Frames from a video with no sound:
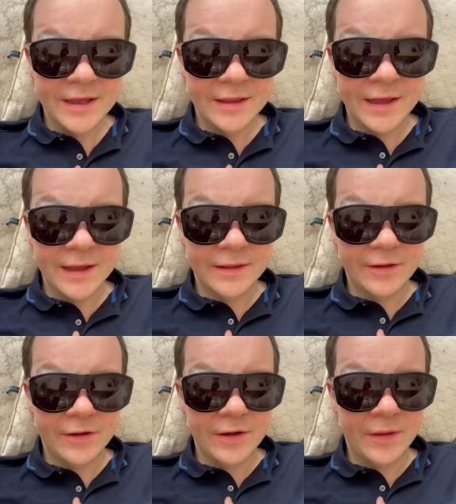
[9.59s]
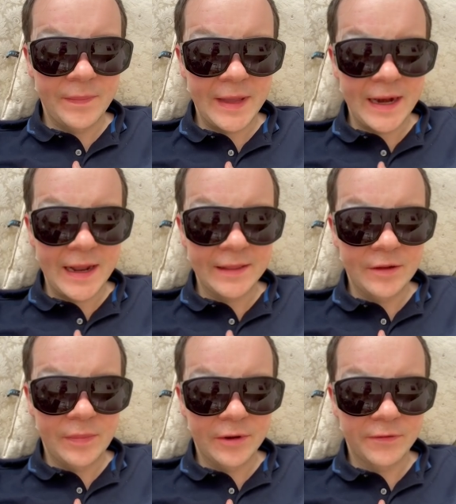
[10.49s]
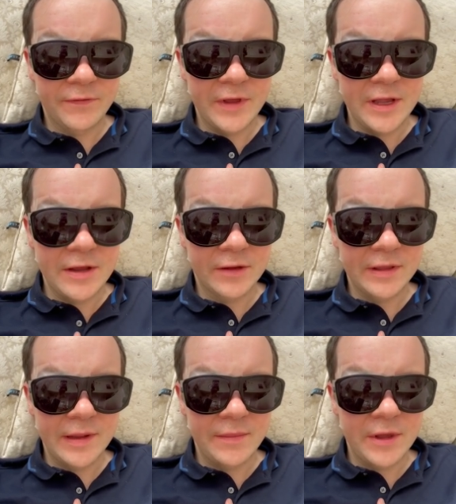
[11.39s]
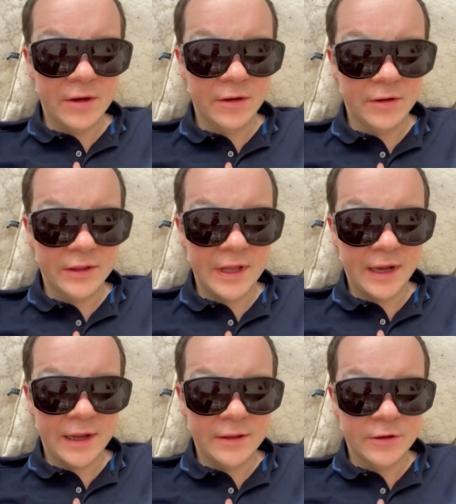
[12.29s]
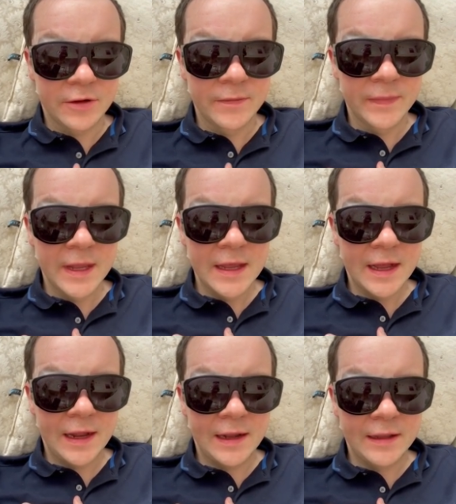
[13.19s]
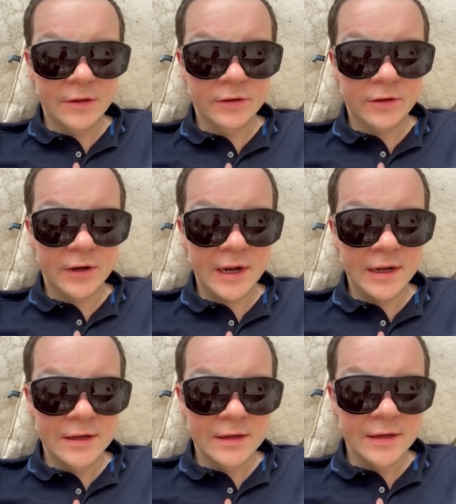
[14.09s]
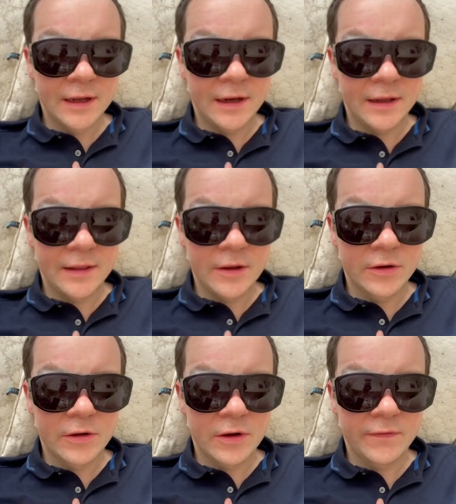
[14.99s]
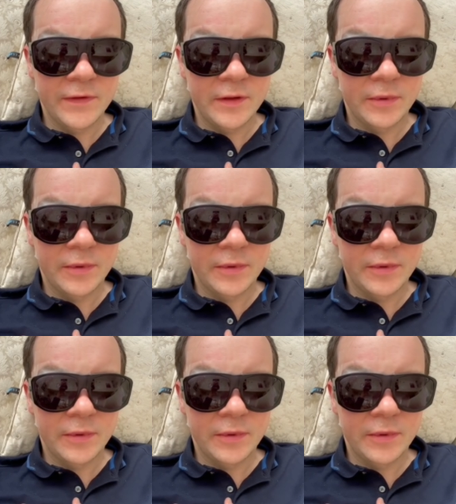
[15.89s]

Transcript: Ya estoy operado por fin yo de mi ojo derecho a la doctora que le dio COVID.